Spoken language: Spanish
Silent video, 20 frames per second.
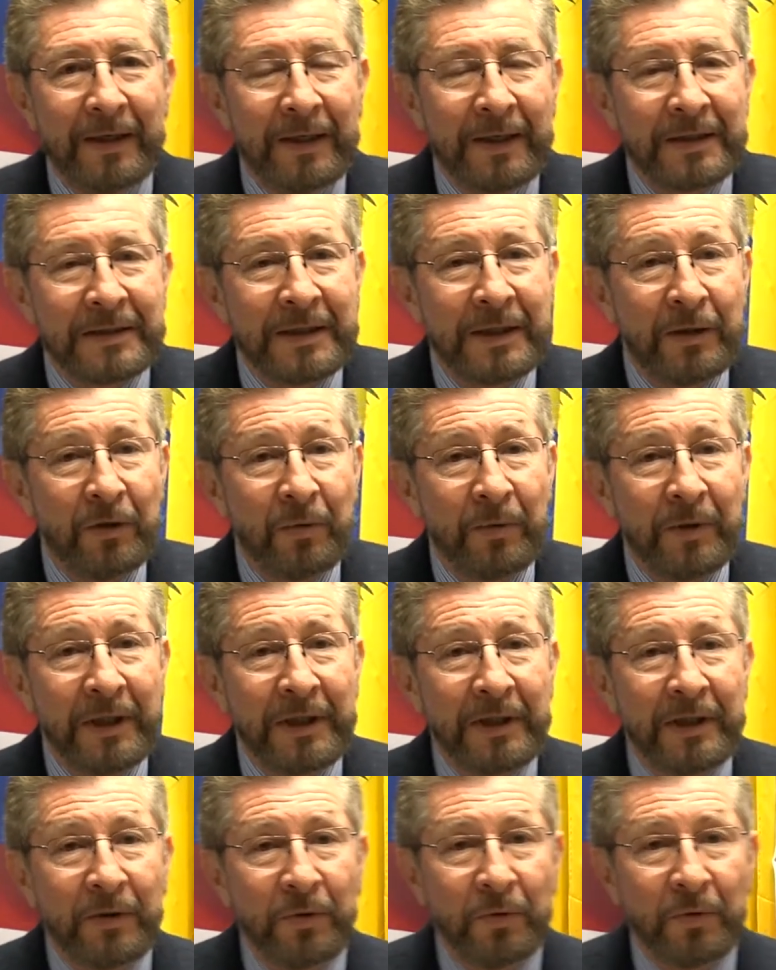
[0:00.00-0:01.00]
el siglo
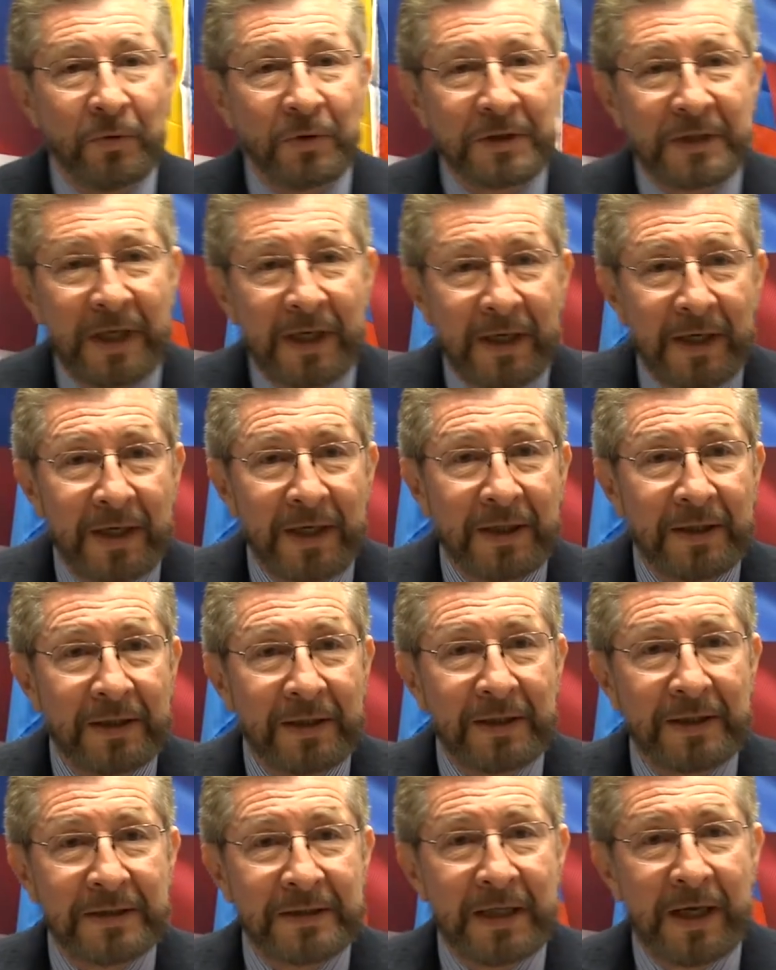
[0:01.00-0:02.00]
XXI está
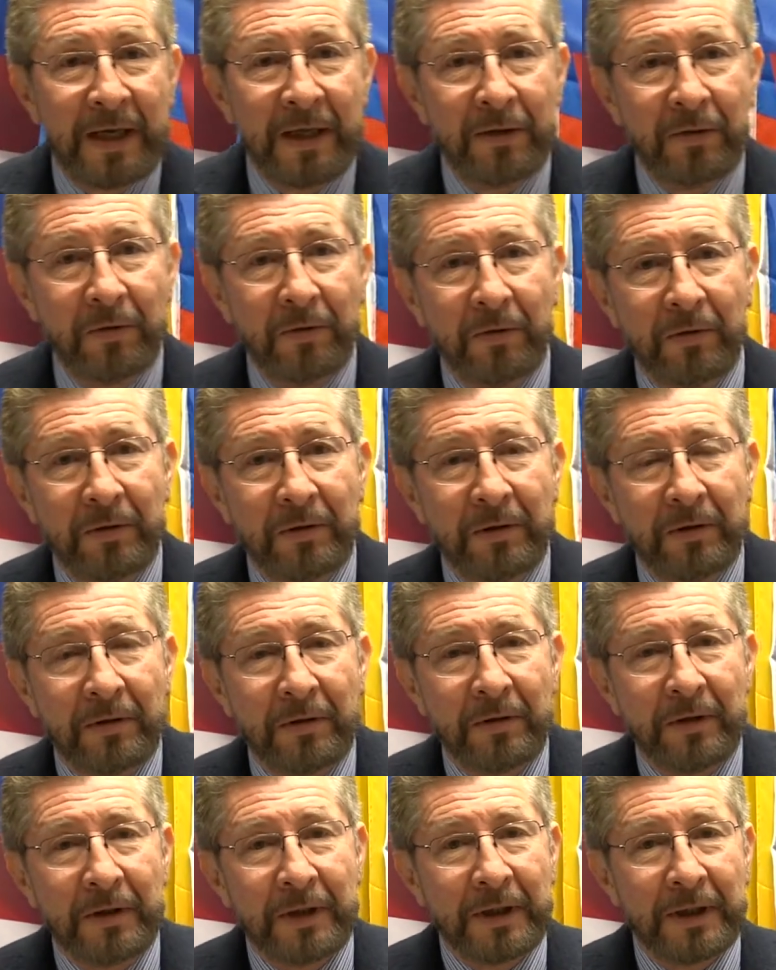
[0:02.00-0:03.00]
caracterizado
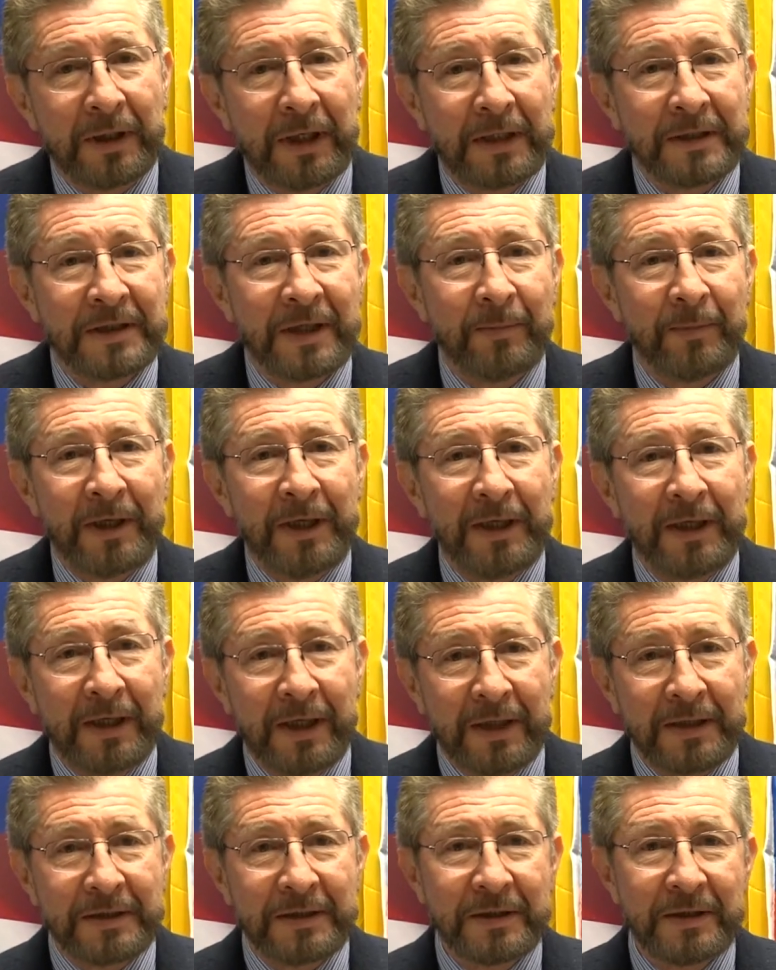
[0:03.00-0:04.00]
en las
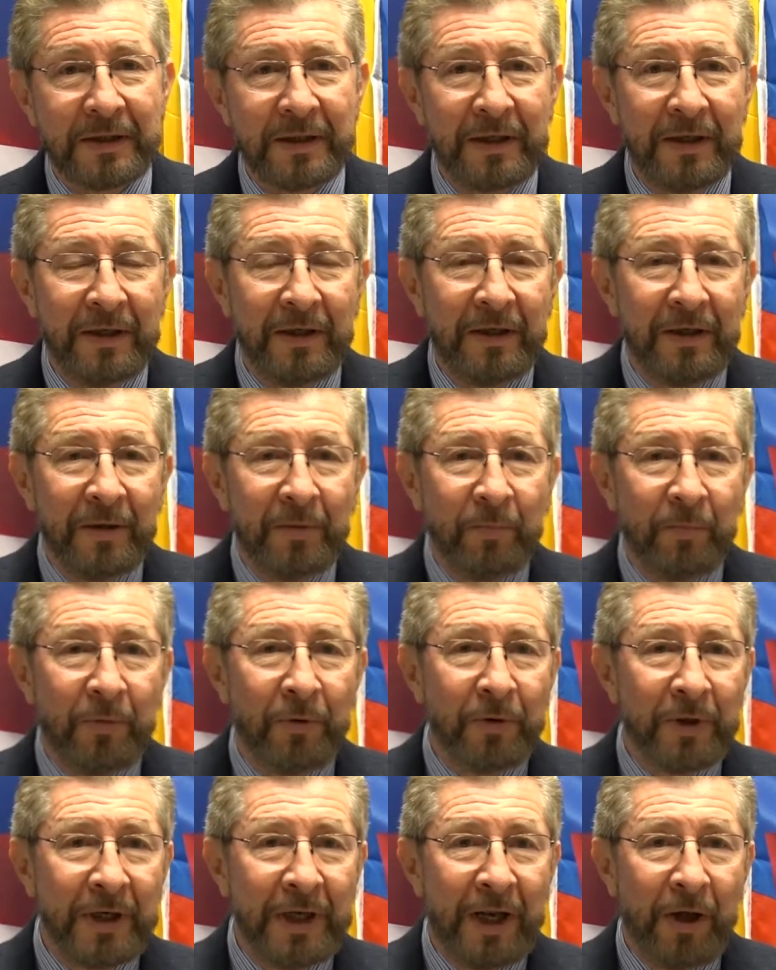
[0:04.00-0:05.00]
Américas
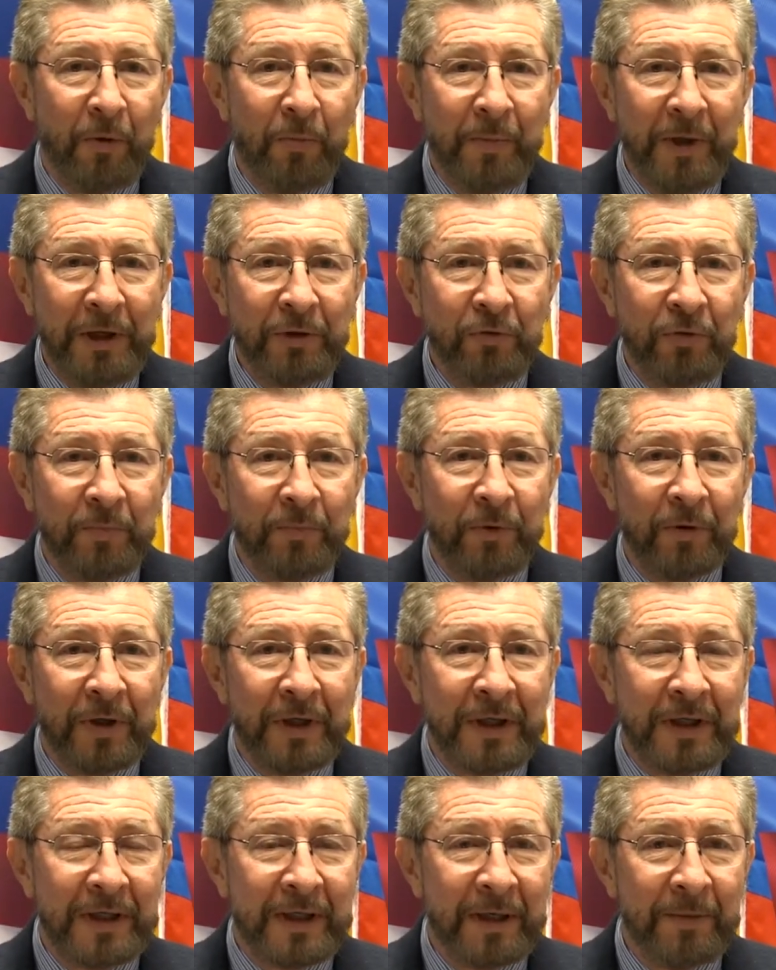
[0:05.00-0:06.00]
por el aumento y por
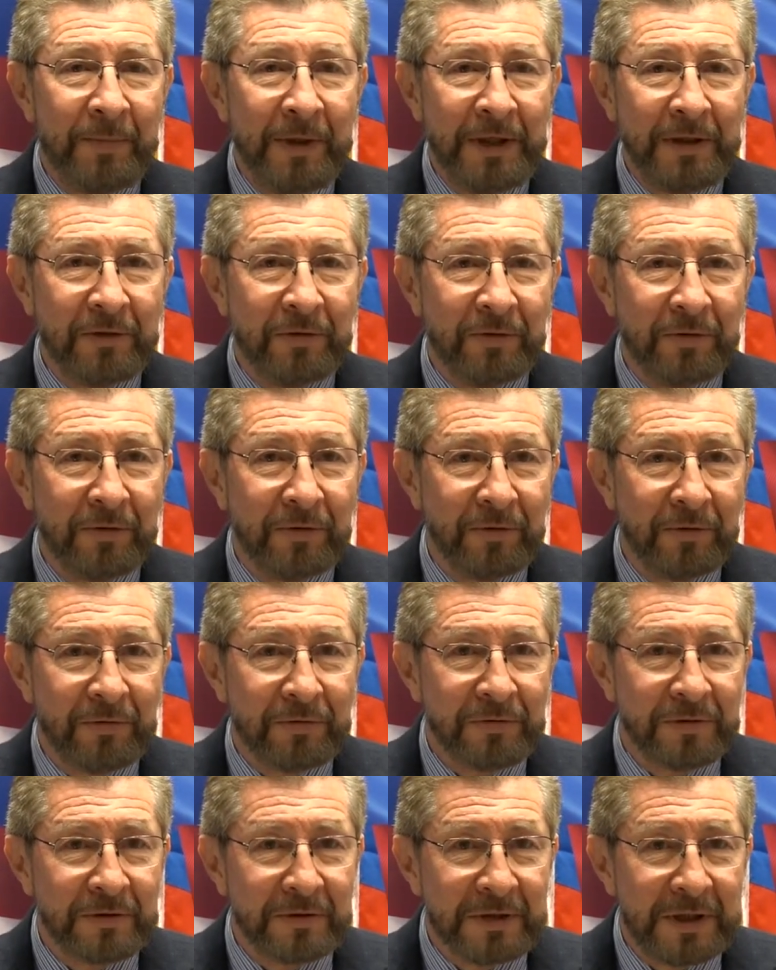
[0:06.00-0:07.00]
el incremento de
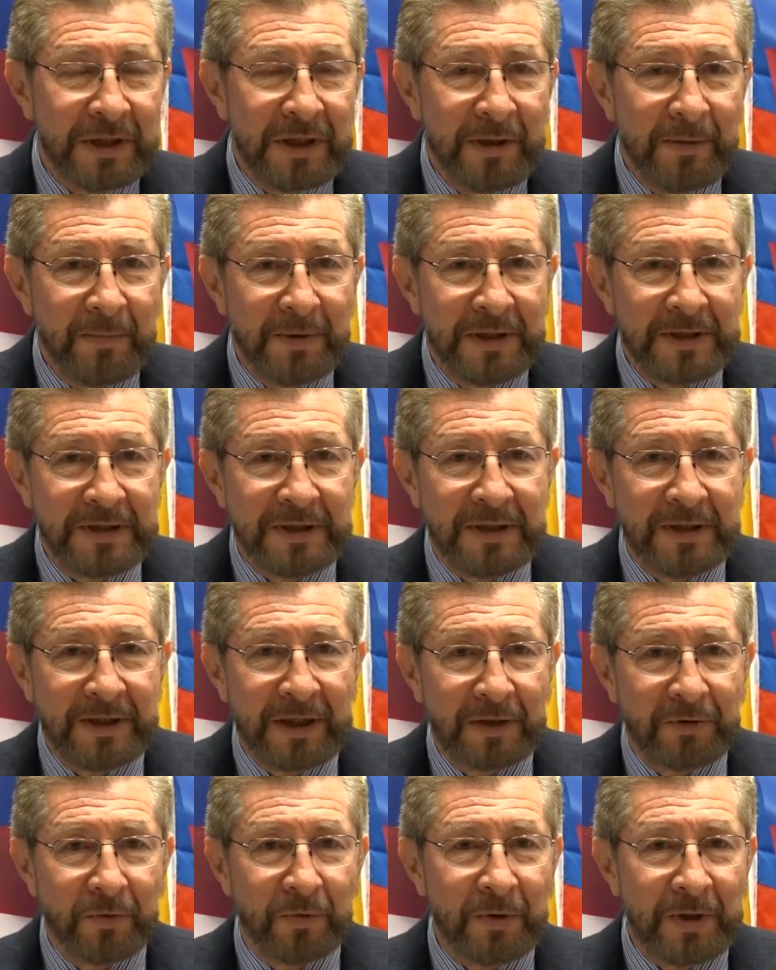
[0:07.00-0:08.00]
los regímenes
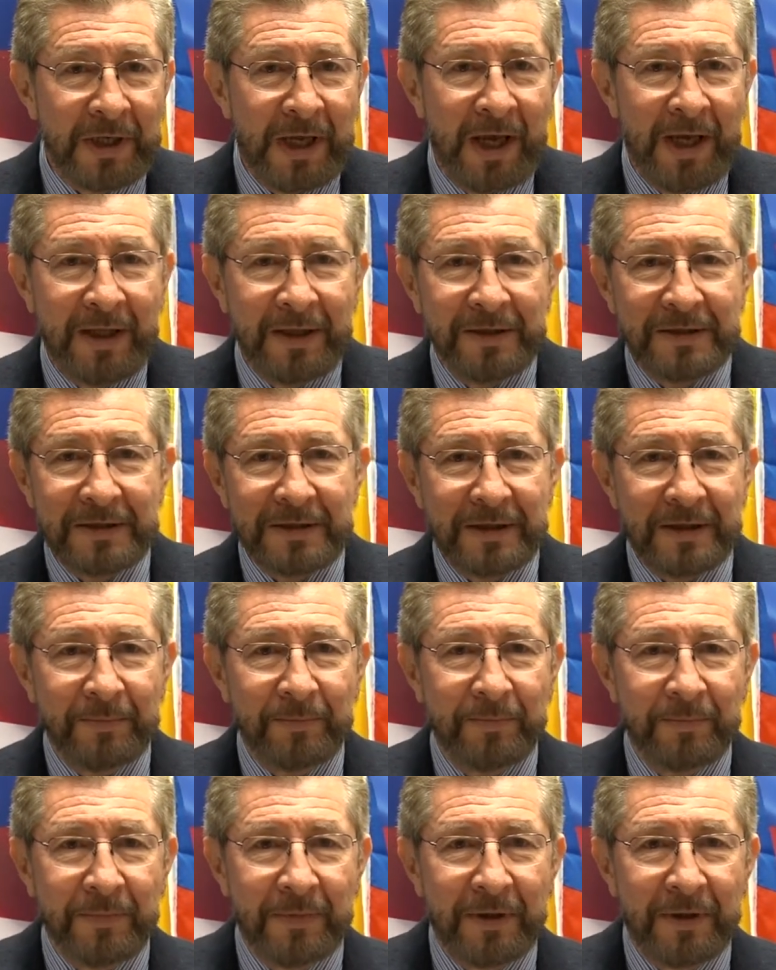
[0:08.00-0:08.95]
dictatoriales que